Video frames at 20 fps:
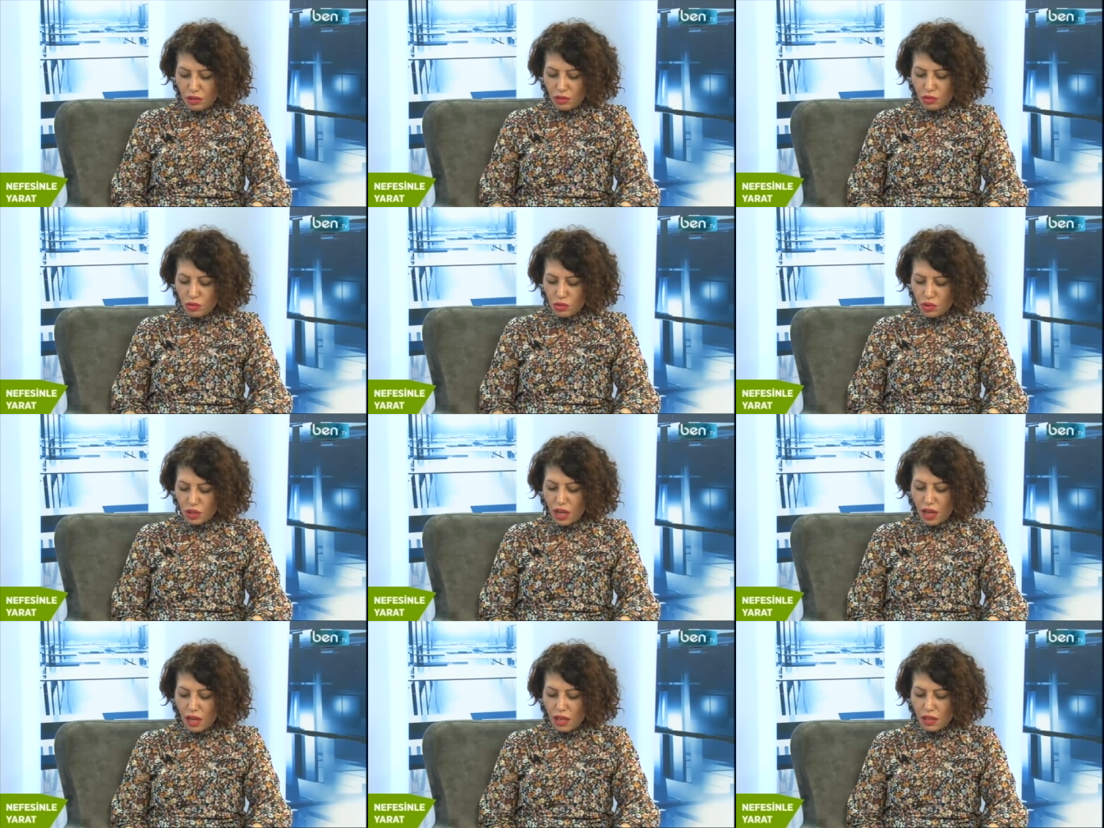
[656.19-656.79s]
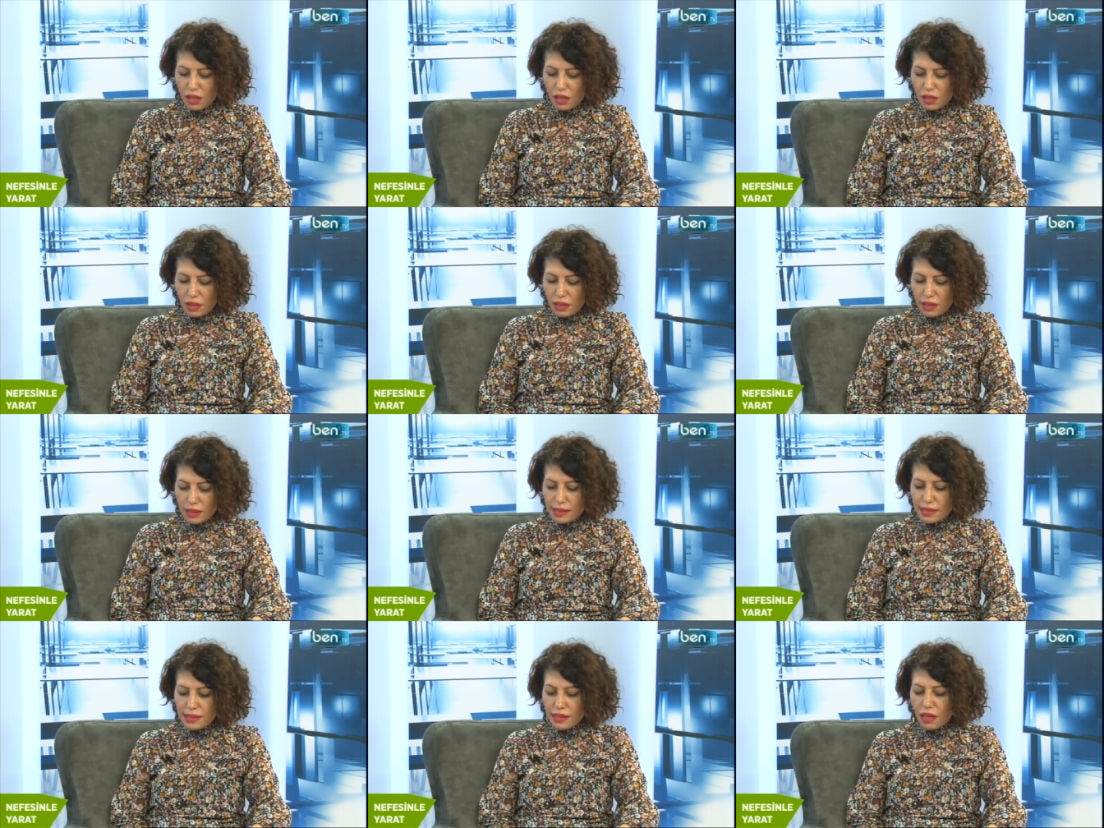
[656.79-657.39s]
güzel
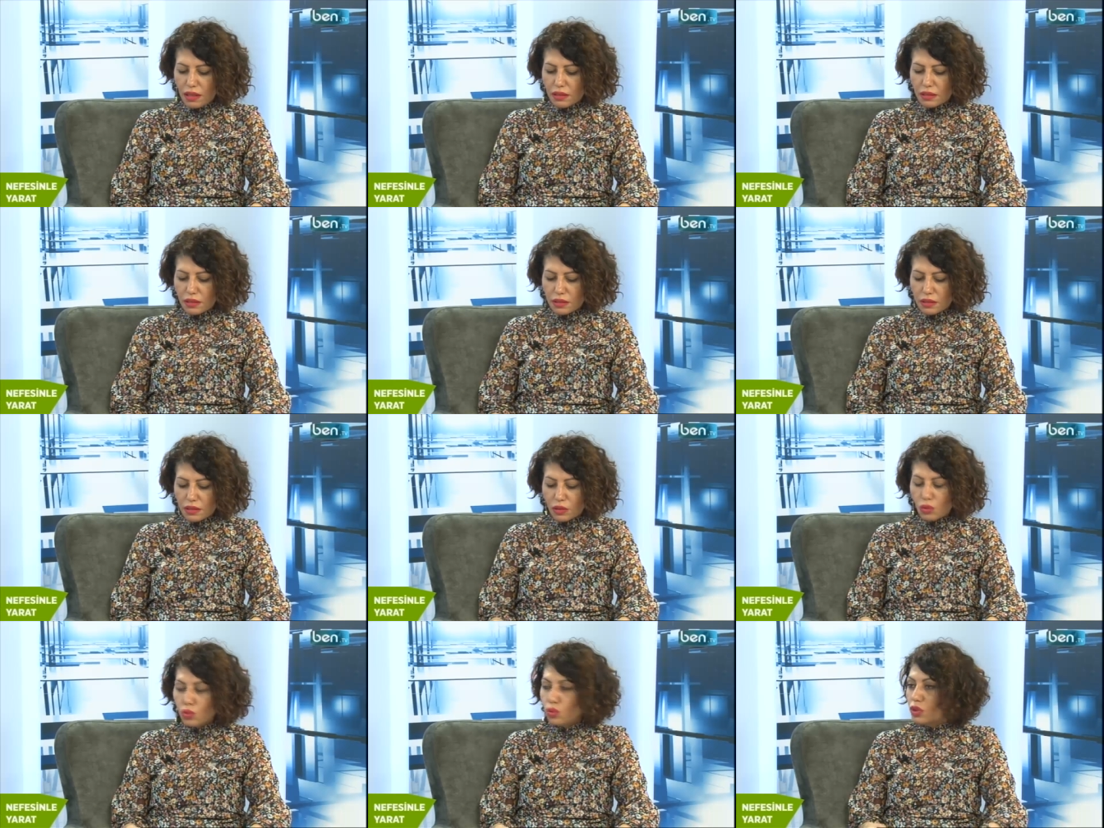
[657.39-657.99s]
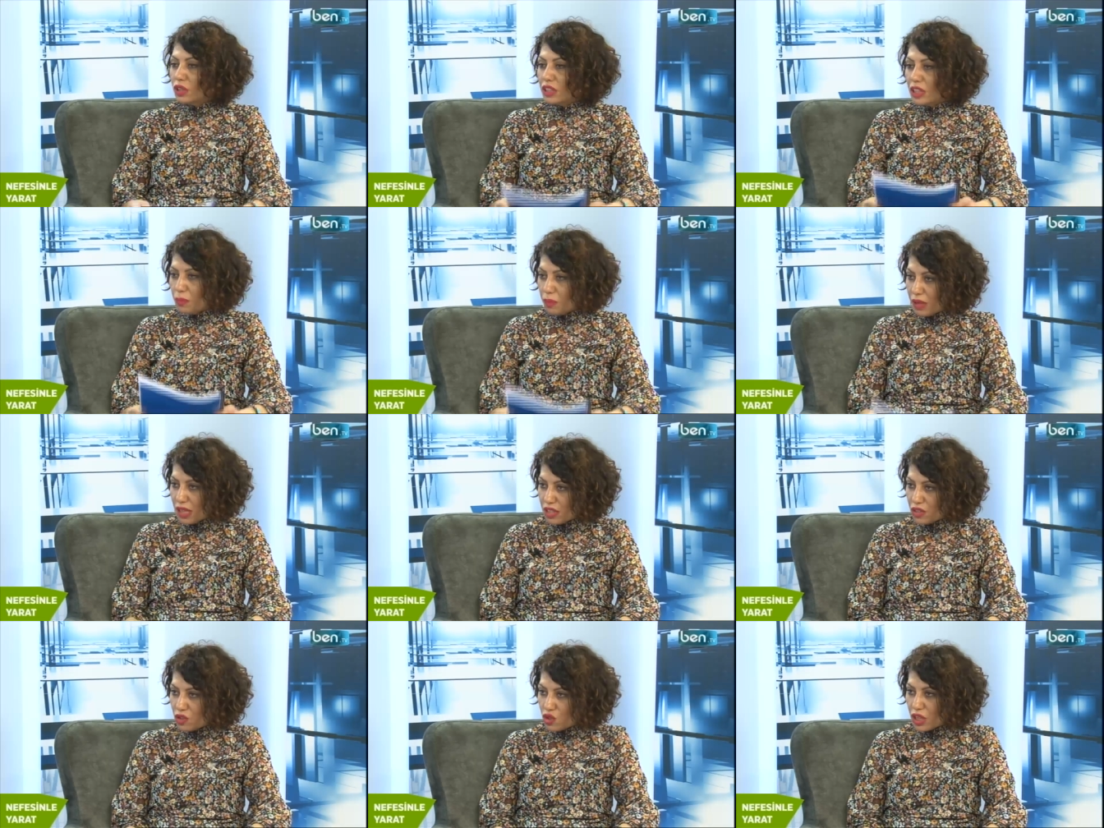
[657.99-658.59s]
insanların
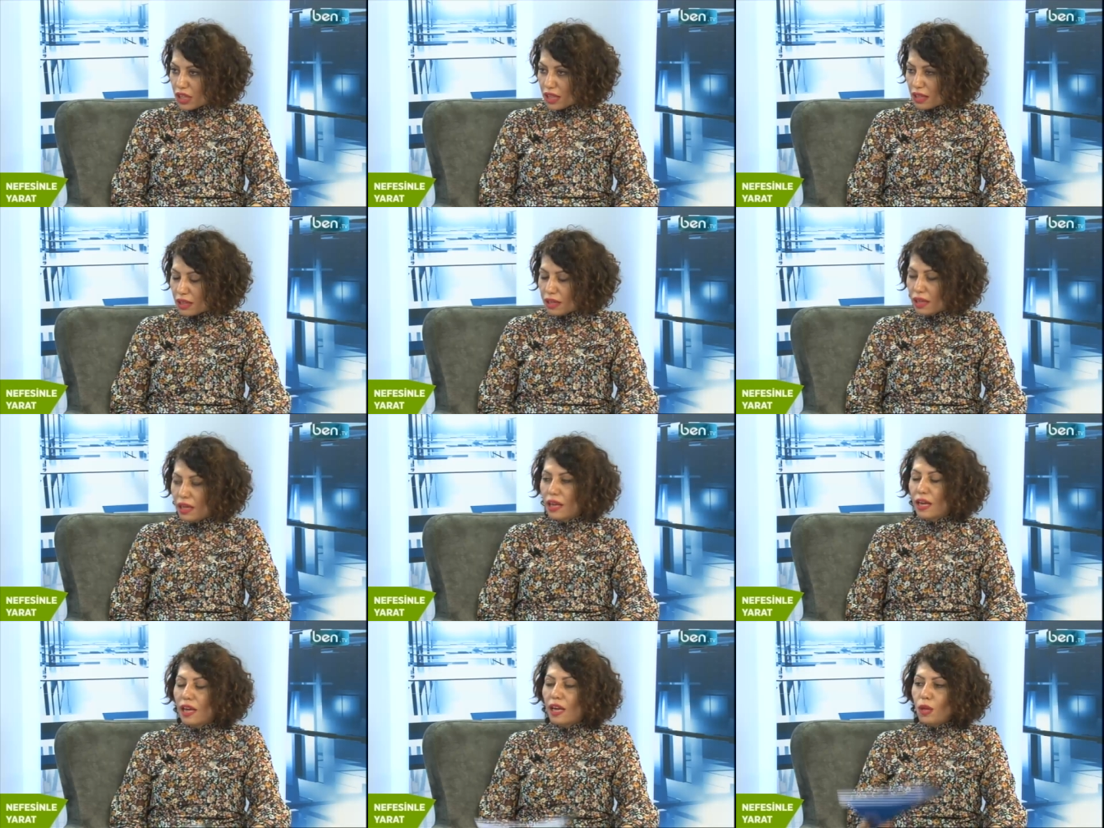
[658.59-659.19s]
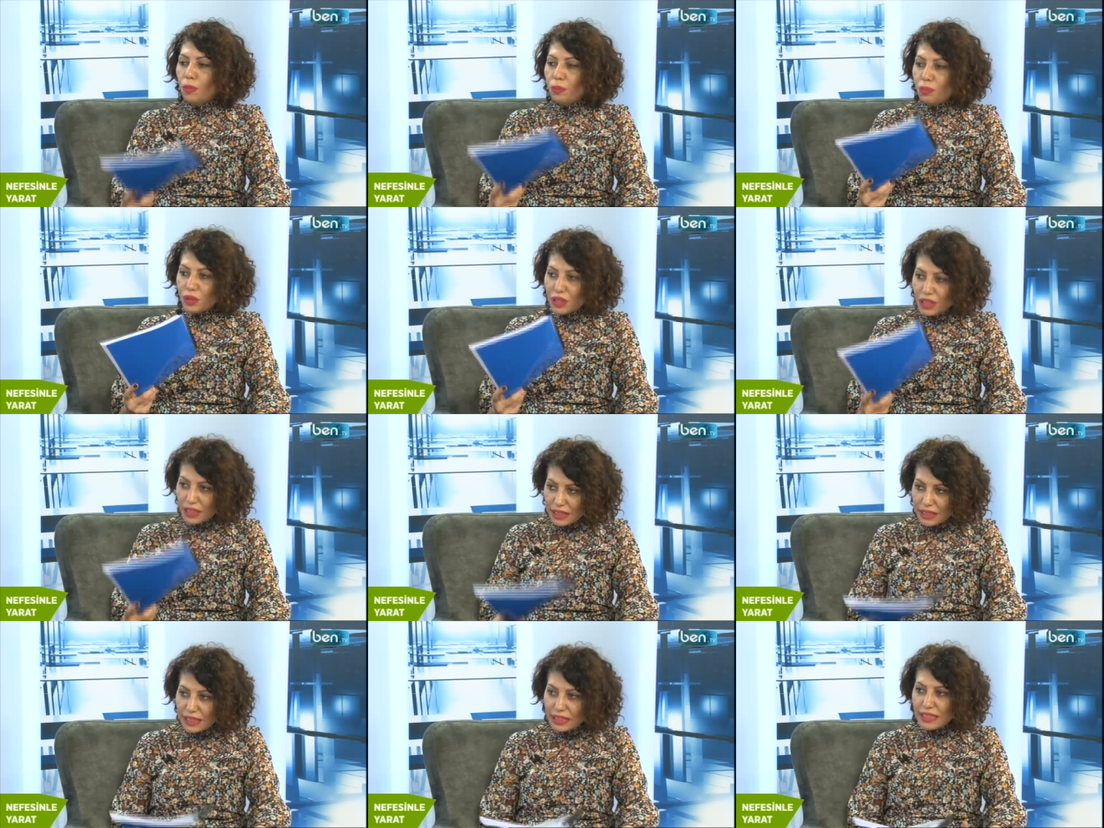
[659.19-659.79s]
kullanabileceği
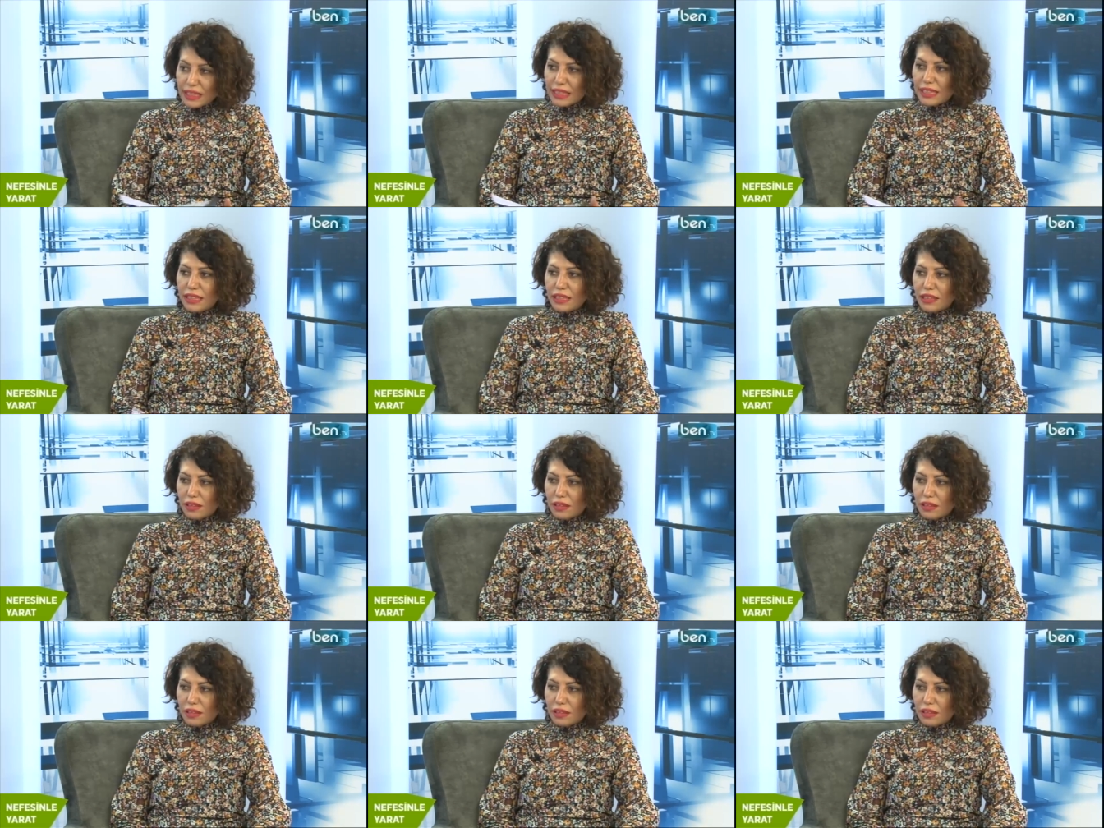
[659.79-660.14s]
pratik